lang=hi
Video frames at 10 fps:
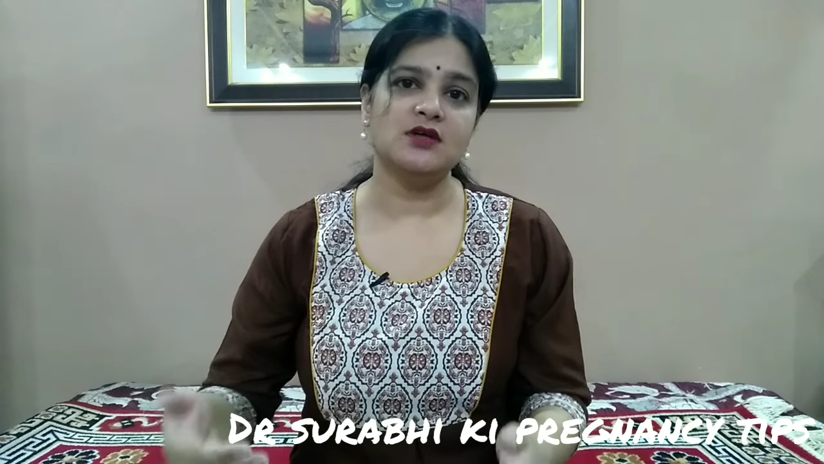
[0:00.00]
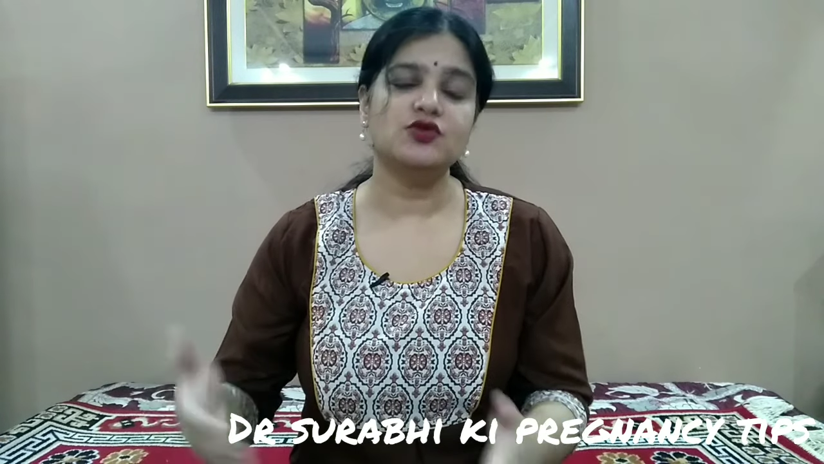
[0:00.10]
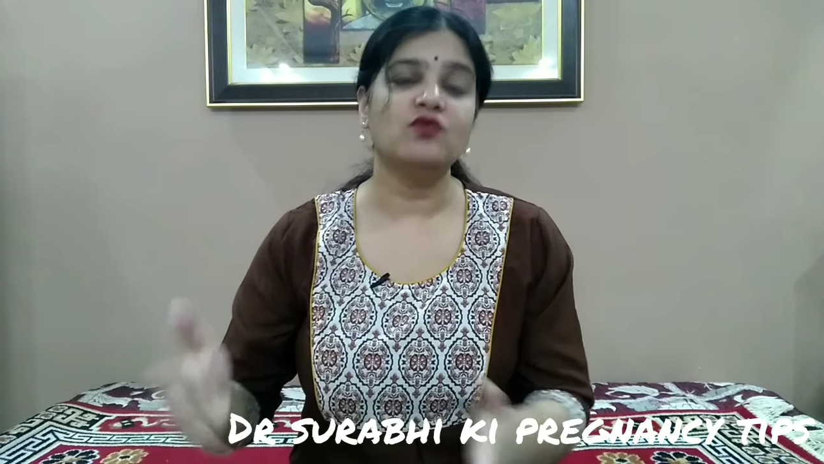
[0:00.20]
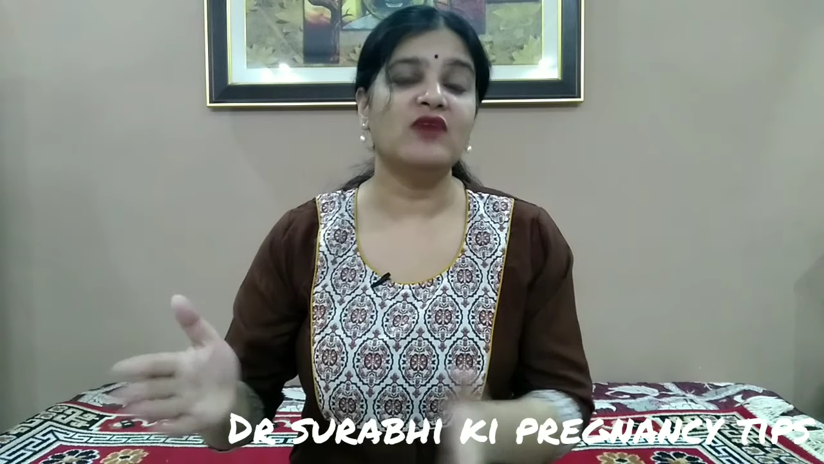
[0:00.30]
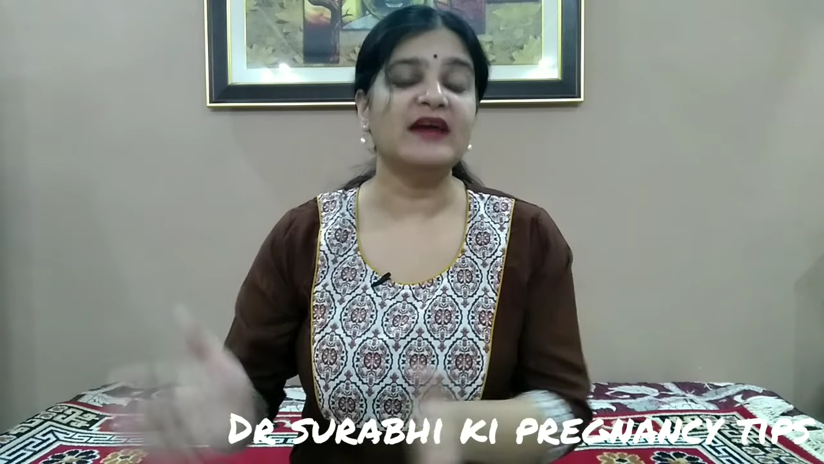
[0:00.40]

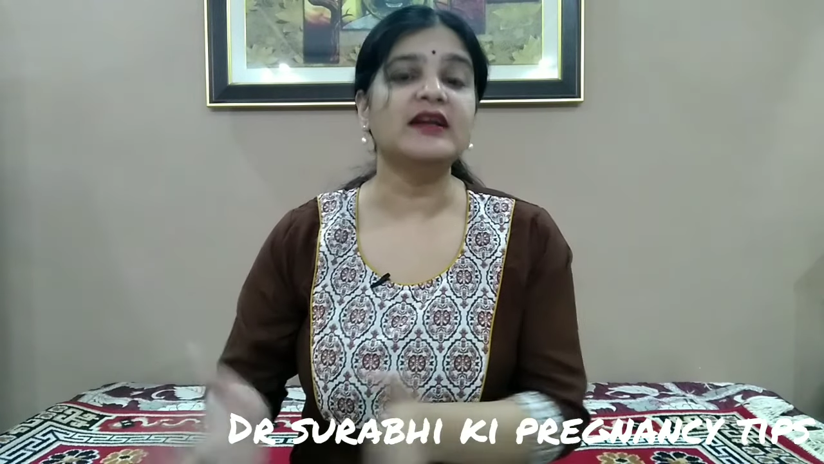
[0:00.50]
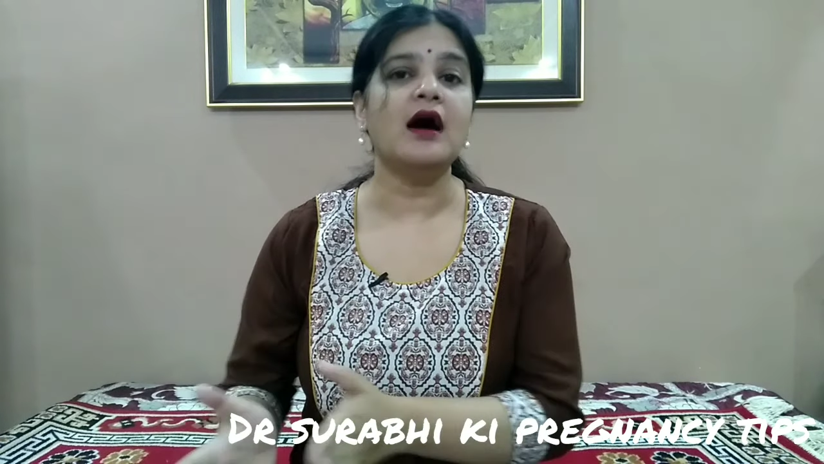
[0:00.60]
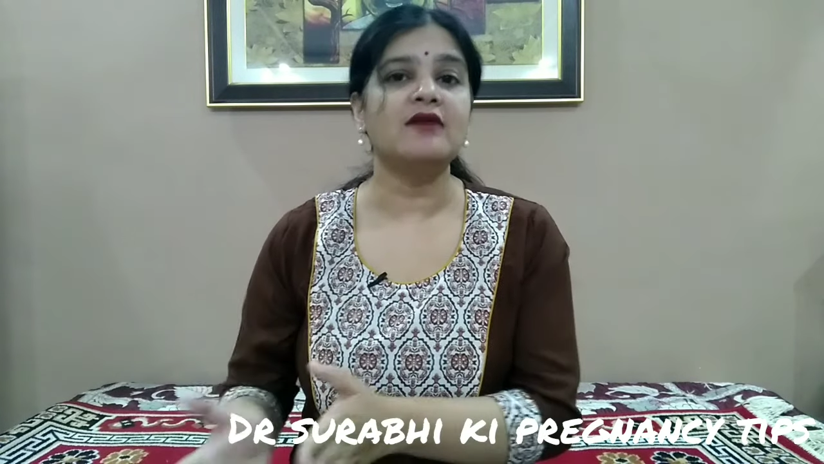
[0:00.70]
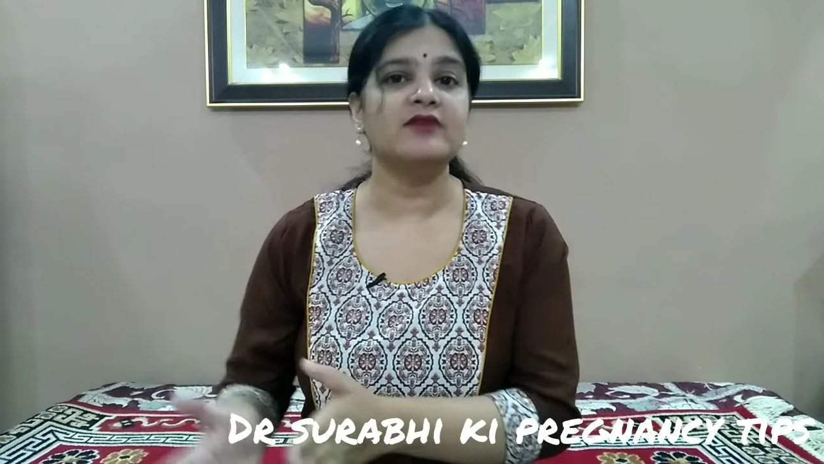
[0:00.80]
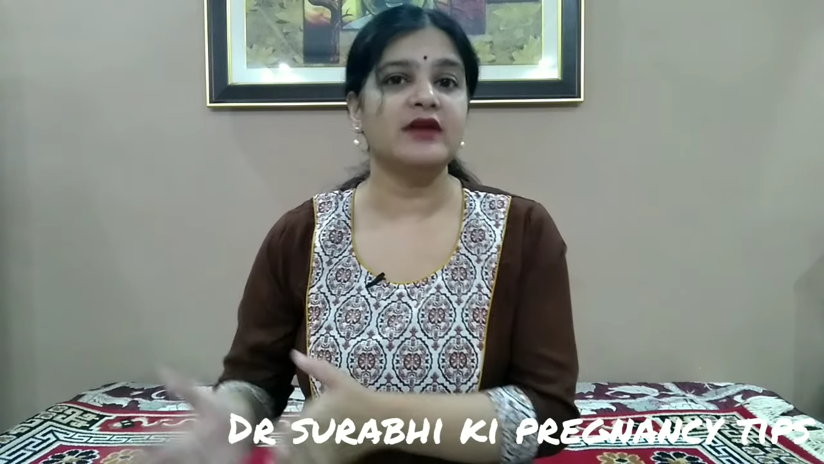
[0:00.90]
जो वन
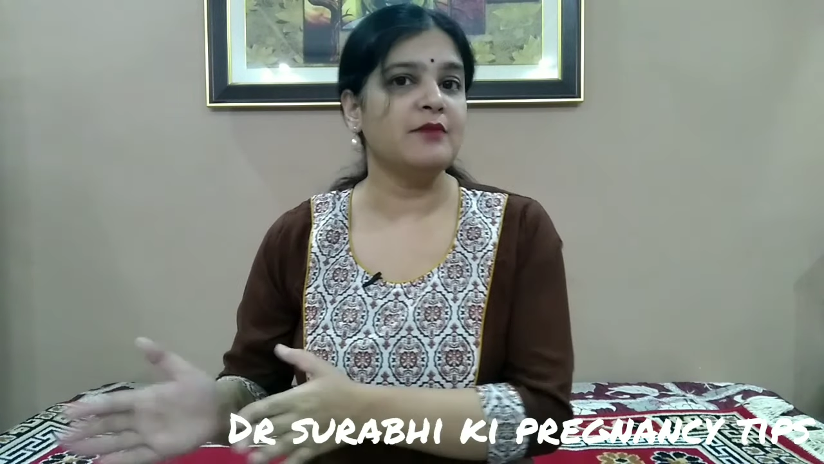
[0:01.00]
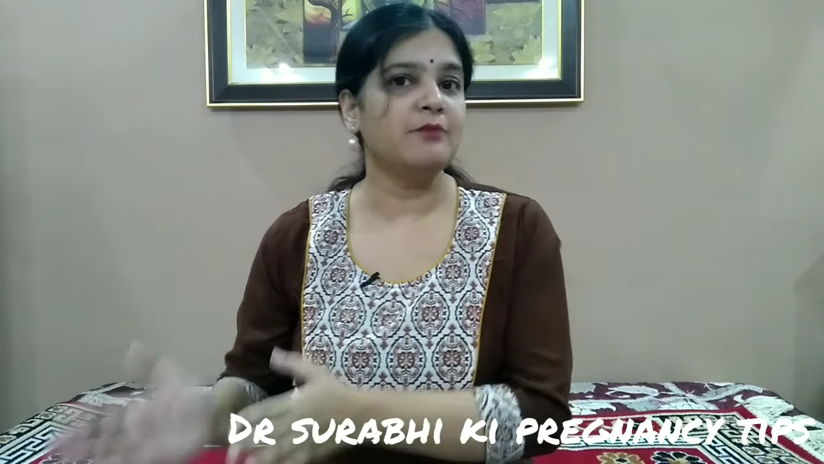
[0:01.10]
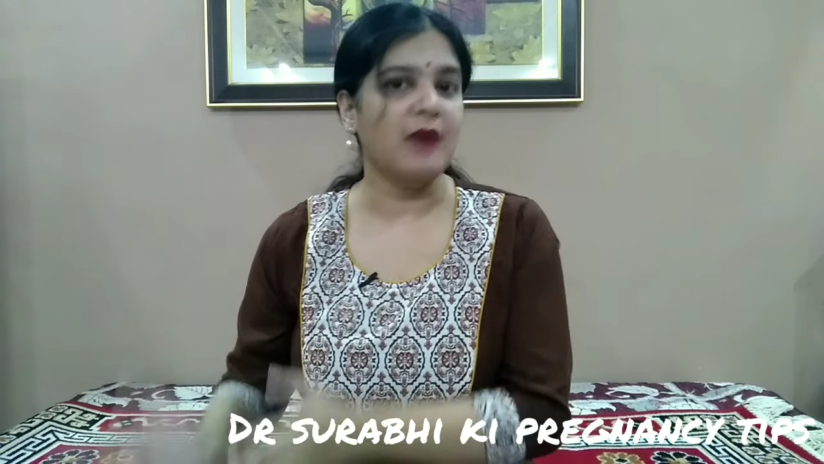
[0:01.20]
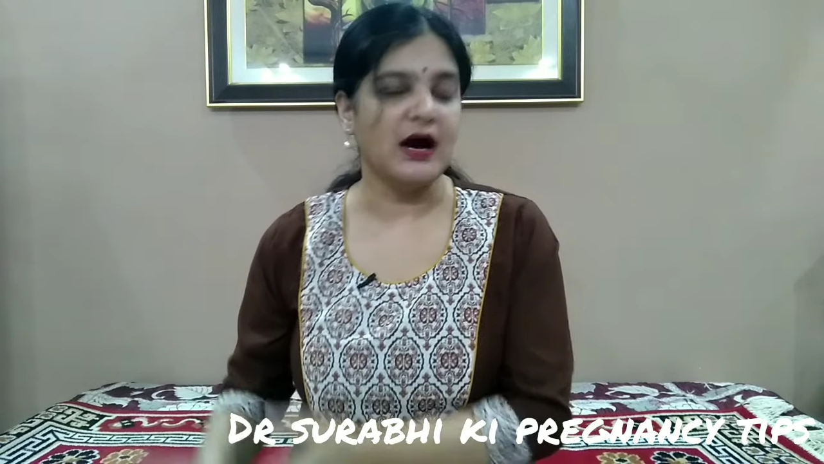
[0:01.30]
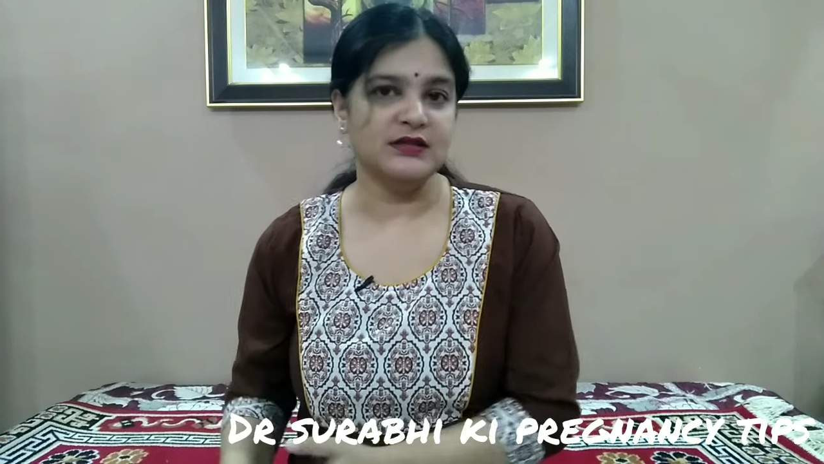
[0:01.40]
आवर के
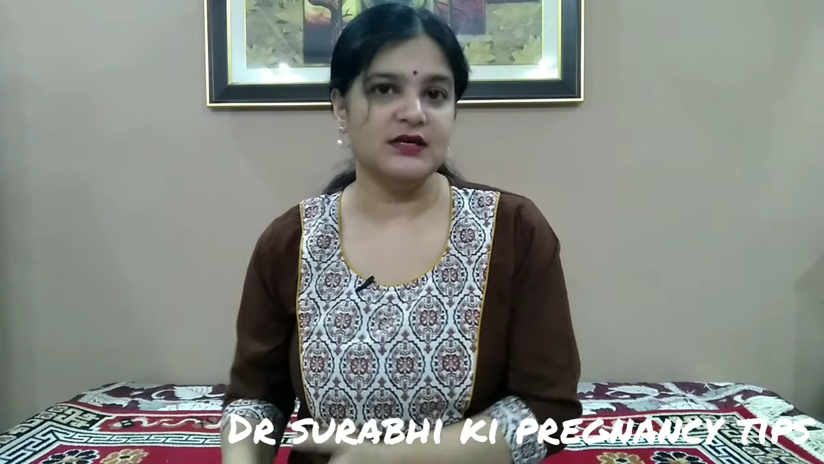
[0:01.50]
बाद